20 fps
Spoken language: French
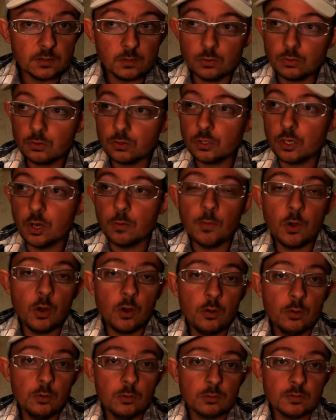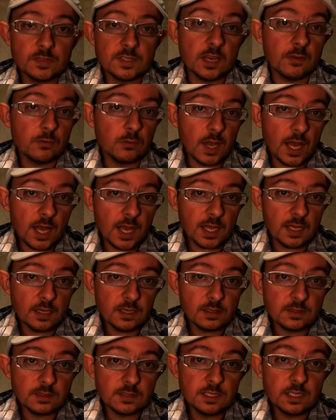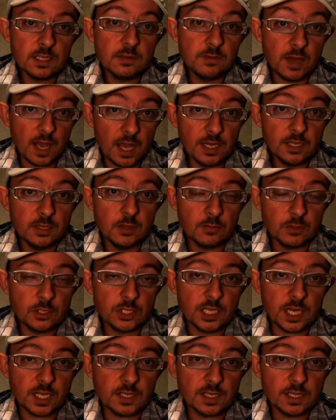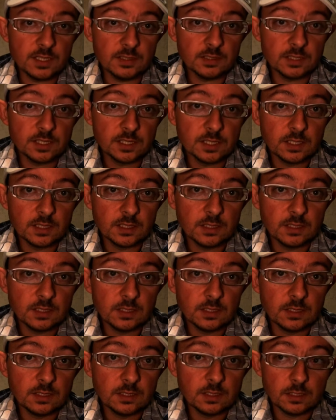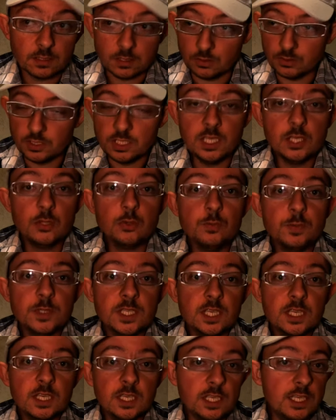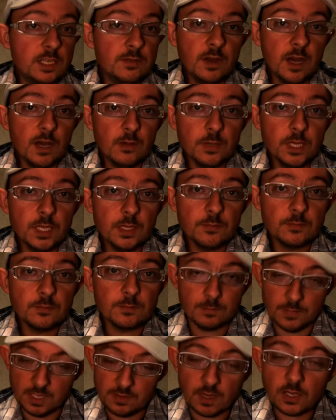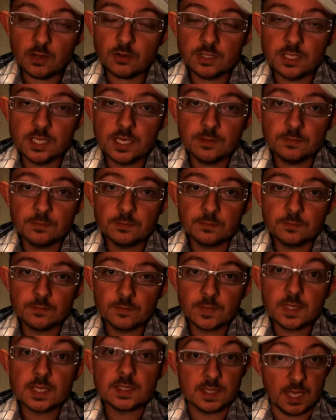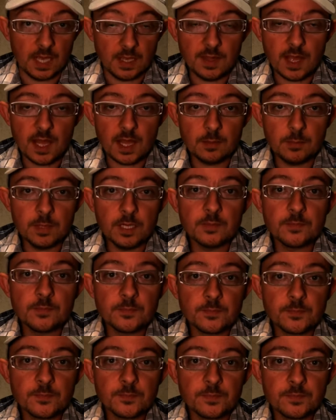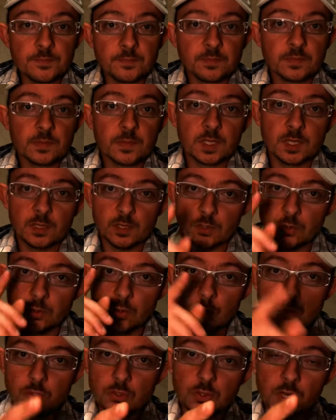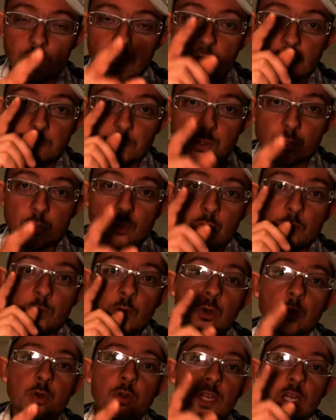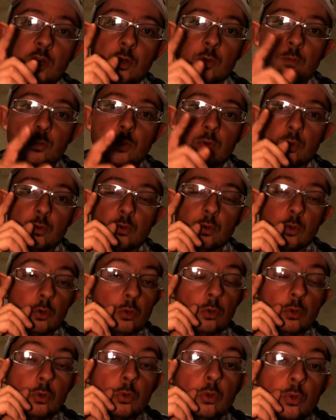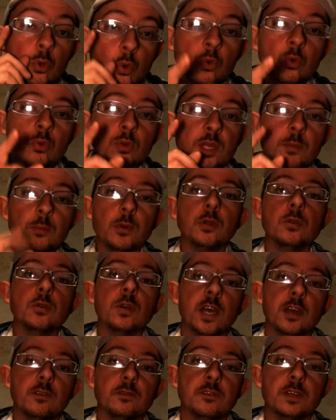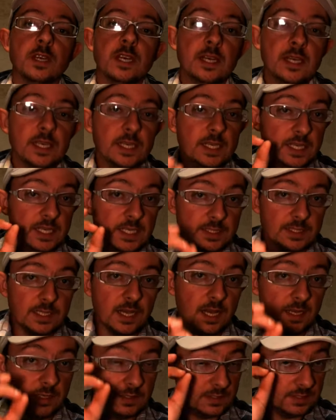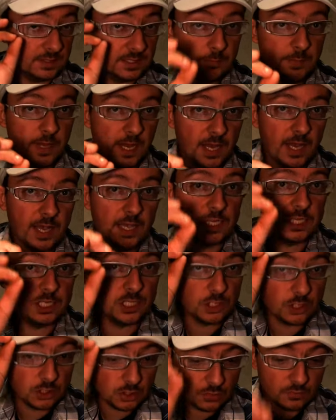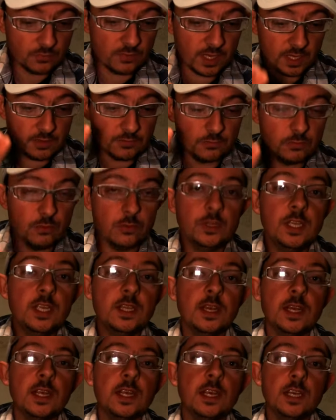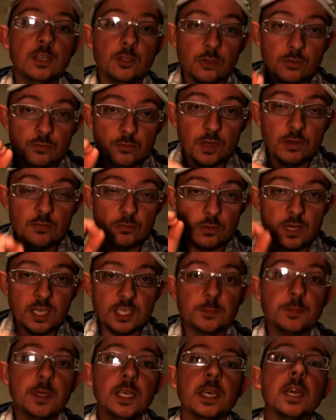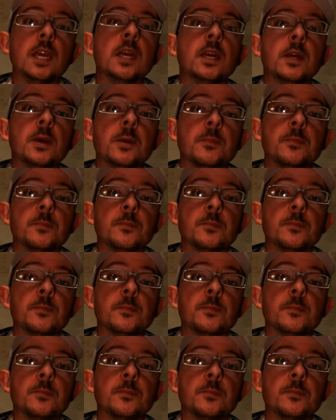Donc comment savoir s'il va aller dans votre jardin Quand il est tout petit, il y va, oui, mais il va grandir. C'est un arbre. Donc, absolument connaître le, pont, le nom des porte-greffes. Et ça, c'est pareil, je vais vous le détailler, je vais vous l'expliquer.